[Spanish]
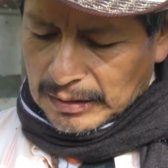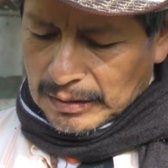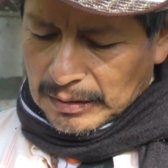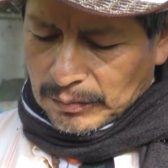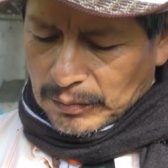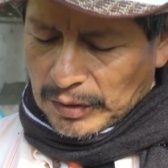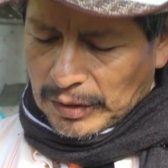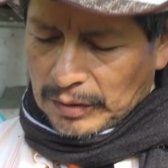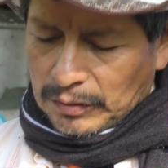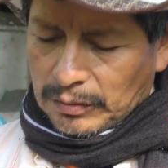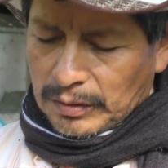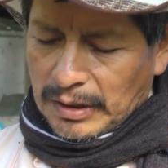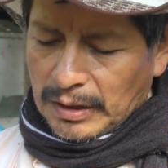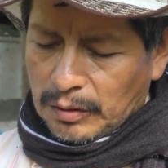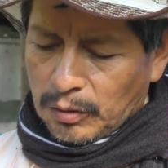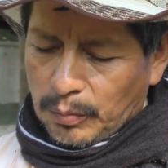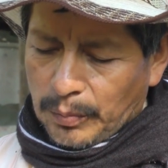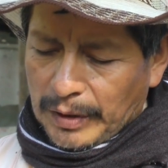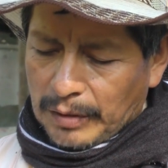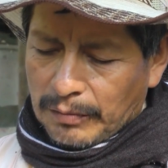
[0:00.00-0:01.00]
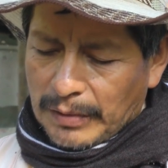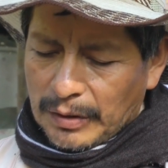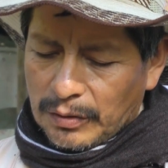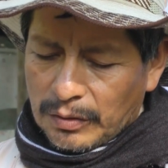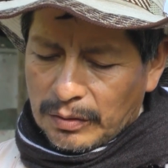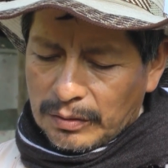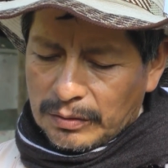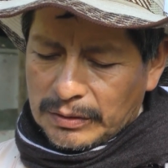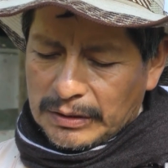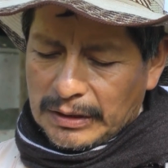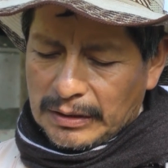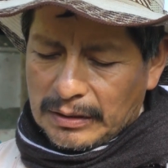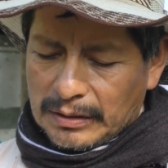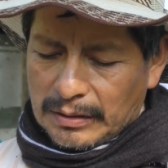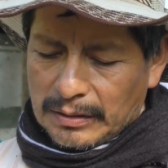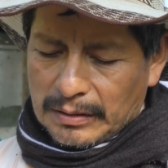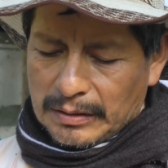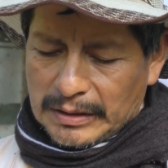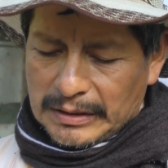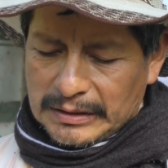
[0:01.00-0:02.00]
Por el sector agropecuario nos
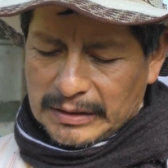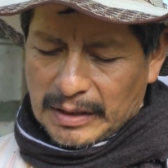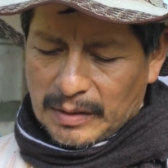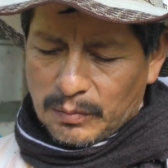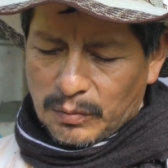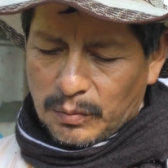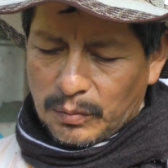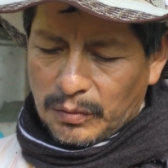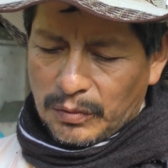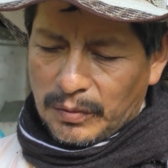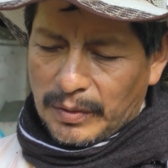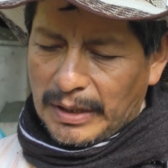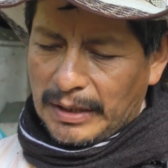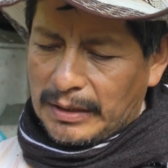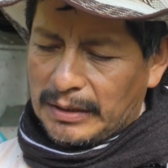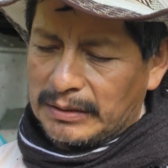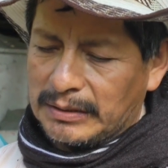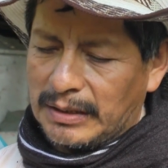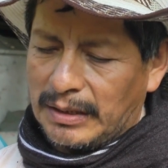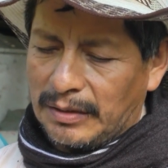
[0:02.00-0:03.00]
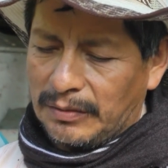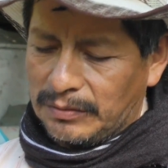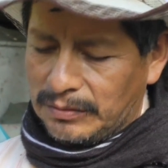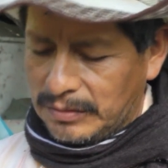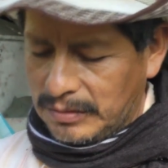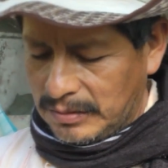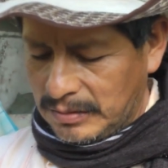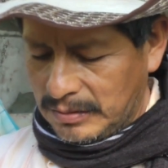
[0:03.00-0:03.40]
estamos muy fracasados